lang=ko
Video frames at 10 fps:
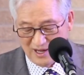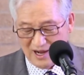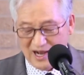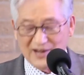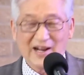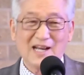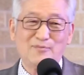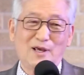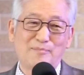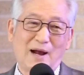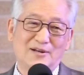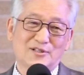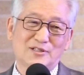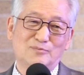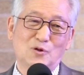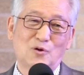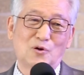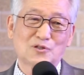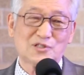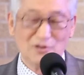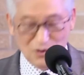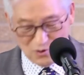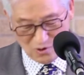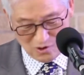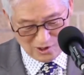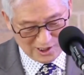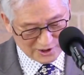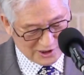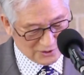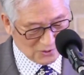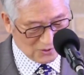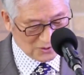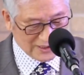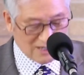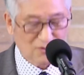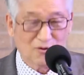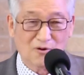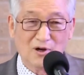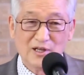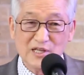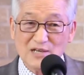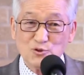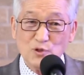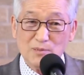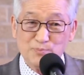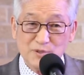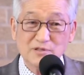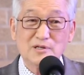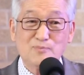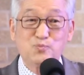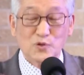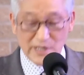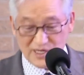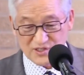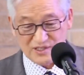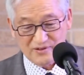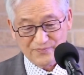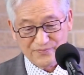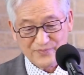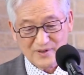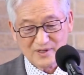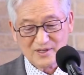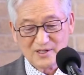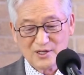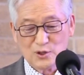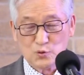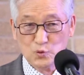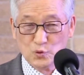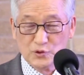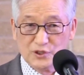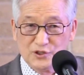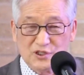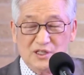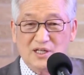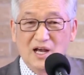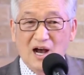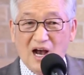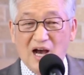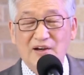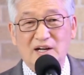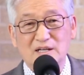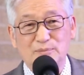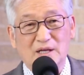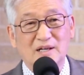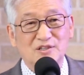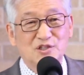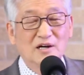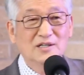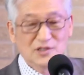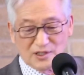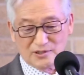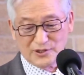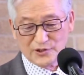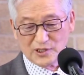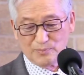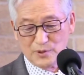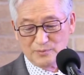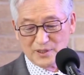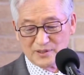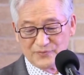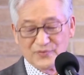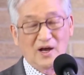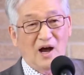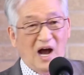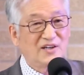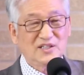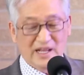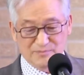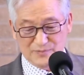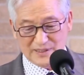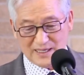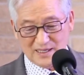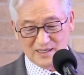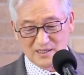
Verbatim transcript: 하나님의 말씀으로 썰고 기도로 닦고 예수의 피를 뿌려야지요. 누구든지 하나님의 성전을 더럽히면 아니 됩니다.